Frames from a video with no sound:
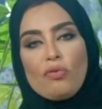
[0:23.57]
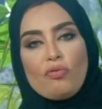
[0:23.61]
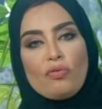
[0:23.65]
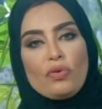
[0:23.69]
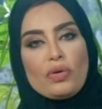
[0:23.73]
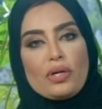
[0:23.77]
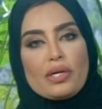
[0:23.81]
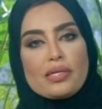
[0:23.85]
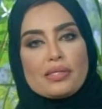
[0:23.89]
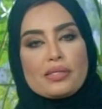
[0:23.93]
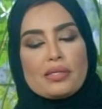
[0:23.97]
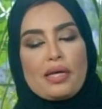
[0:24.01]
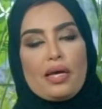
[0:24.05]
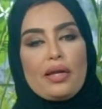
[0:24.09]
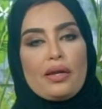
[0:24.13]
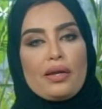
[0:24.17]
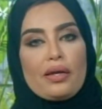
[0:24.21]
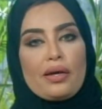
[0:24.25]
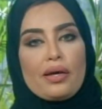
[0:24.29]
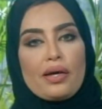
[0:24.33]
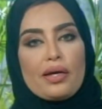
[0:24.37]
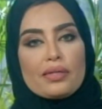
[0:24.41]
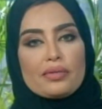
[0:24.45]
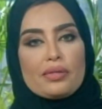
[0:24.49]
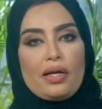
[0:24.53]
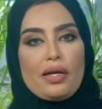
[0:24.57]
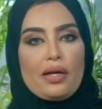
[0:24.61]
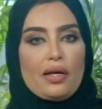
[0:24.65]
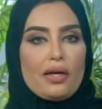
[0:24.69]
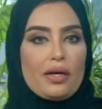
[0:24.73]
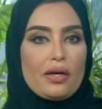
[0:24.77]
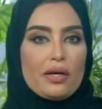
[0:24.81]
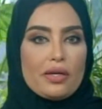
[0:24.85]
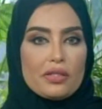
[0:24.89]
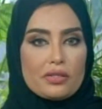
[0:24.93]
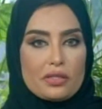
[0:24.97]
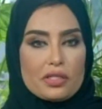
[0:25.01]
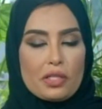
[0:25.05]
فرص الخطأ
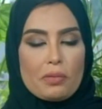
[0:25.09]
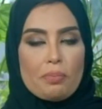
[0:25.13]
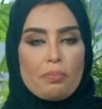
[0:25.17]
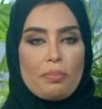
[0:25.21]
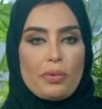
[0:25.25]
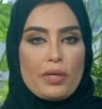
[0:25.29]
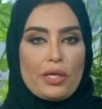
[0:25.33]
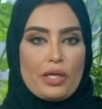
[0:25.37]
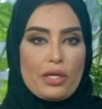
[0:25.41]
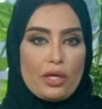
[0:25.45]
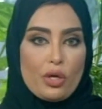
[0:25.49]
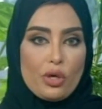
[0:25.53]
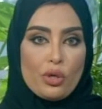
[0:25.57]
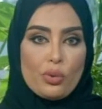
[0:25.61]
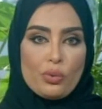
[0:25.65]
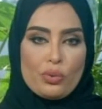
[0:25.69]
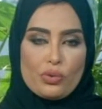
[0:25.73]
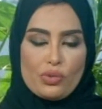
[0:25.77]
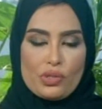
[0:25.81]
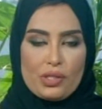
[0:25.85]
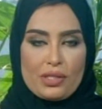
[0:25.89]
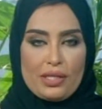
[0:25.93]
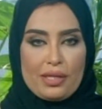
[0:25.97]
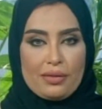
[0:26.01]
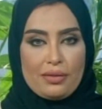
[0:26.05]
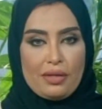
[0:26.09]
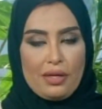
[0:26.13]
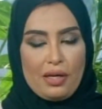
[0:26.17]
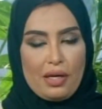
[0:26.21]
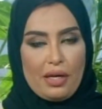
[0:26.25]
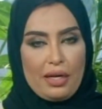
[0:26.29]
الطبي إن وجدت